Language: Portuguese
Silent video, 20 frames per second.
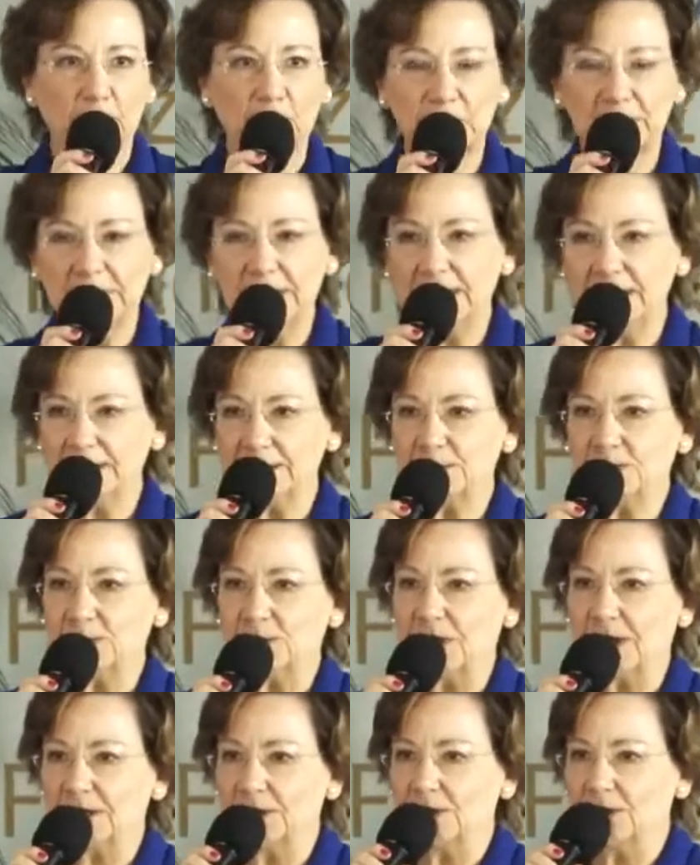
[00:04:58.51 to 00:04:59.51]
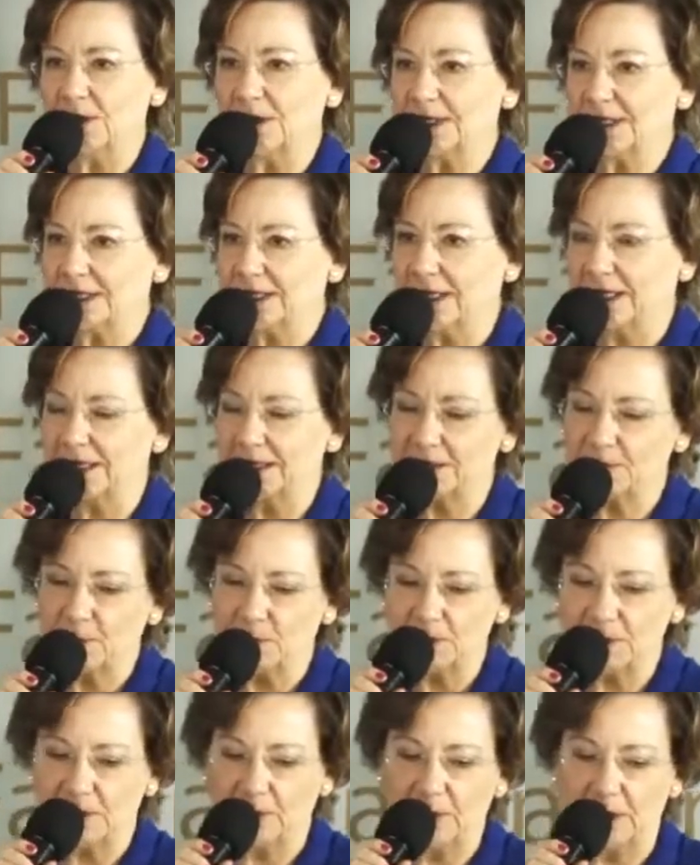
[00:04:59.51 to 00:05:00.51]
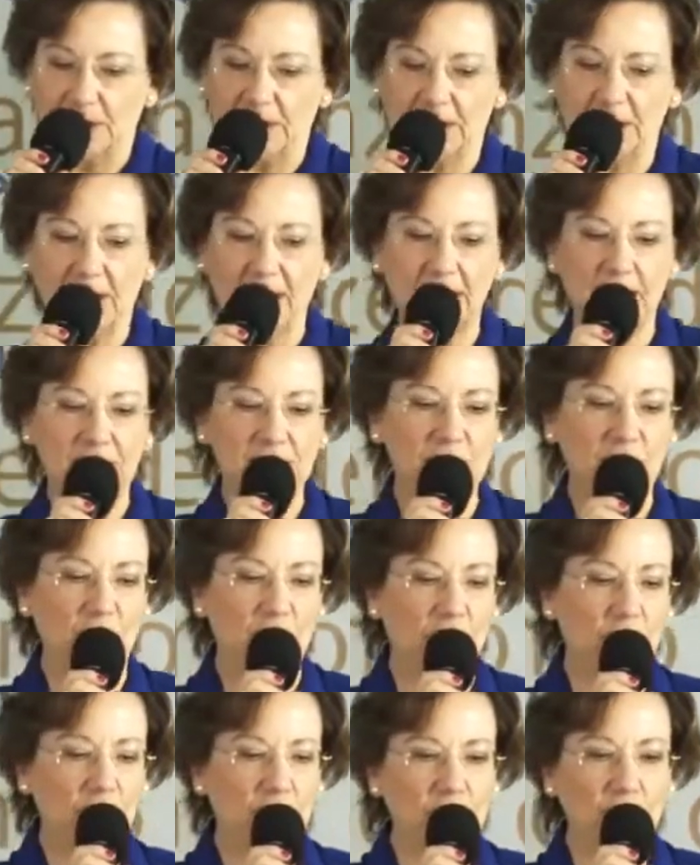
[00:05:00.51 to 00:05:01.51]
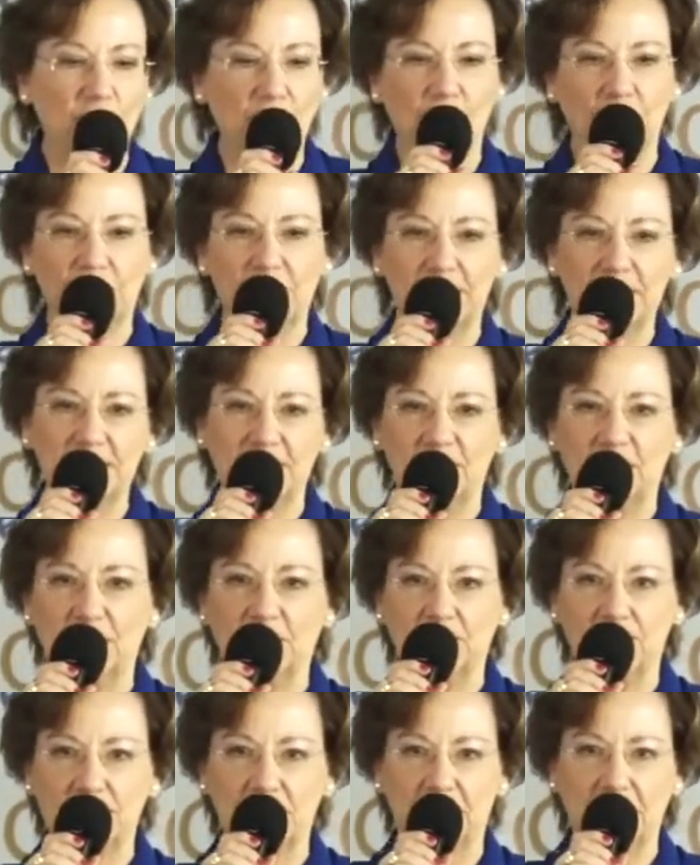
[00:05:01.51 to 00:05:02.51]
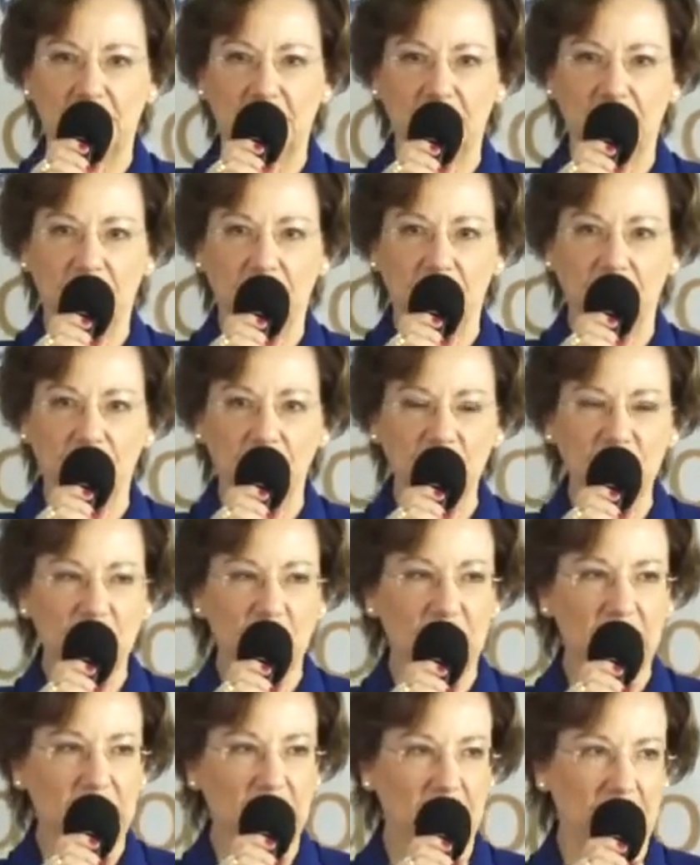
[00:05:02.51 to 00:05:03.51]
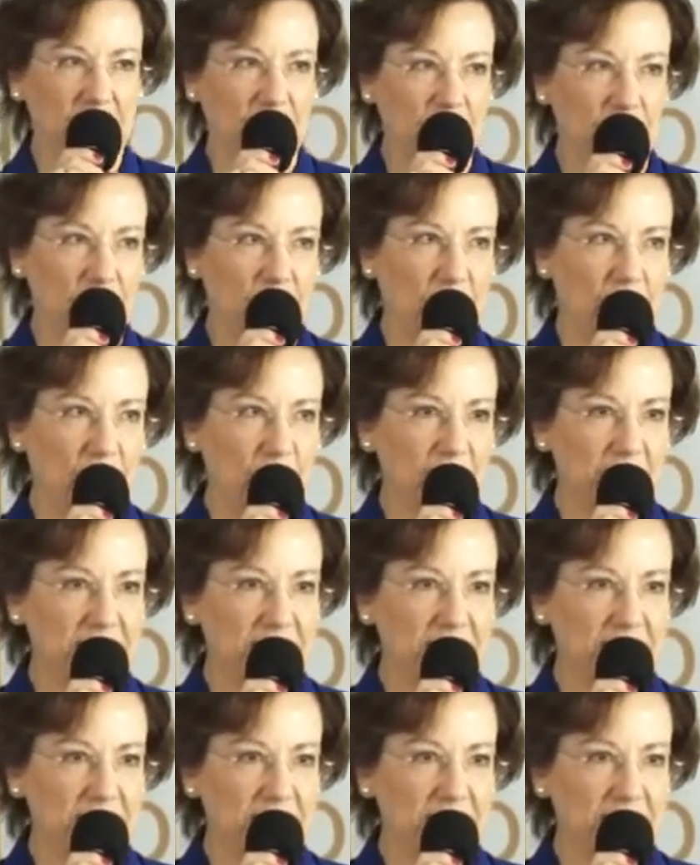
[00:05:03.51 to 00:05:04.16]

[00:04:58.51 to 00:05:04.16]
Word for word: Portanto, a nossa responsabilidade com o conhecimento adquirido, não só intelectual,